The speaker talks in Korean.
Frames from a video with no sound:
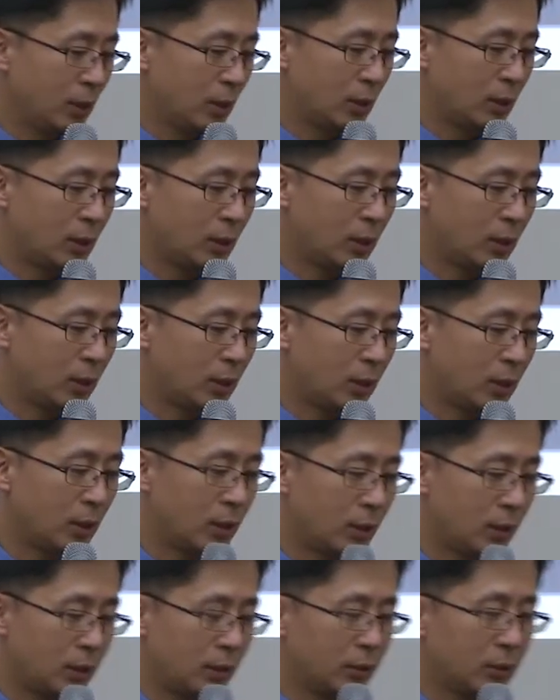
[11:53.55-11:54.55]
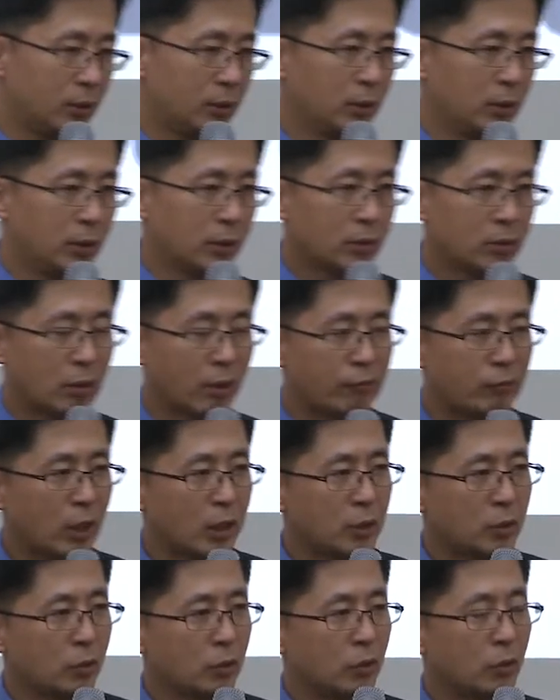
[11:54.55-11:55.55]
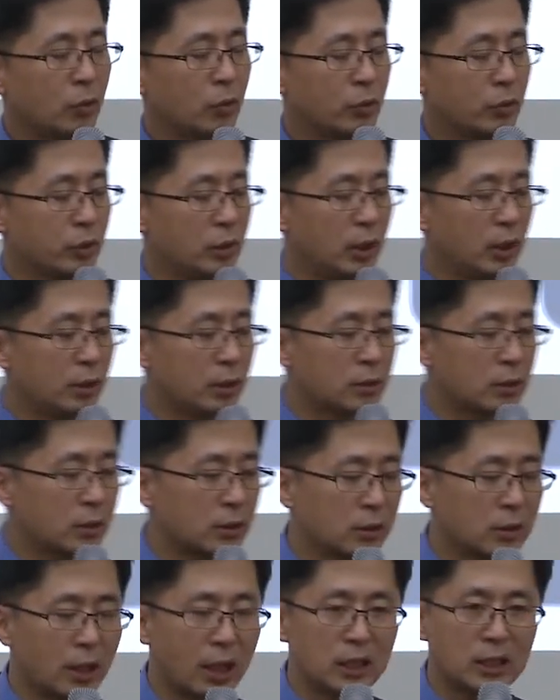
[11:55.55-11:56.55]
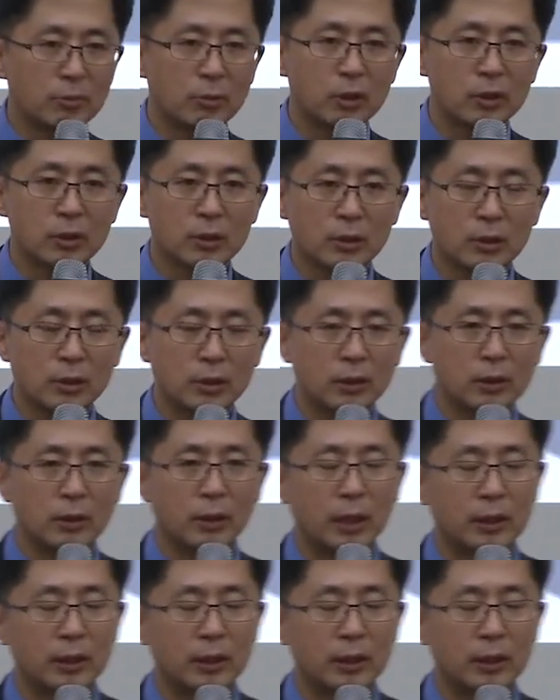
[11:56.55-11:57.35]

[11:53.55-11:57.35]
어, 그럼 에프티에이도 이에덱스를 따지면서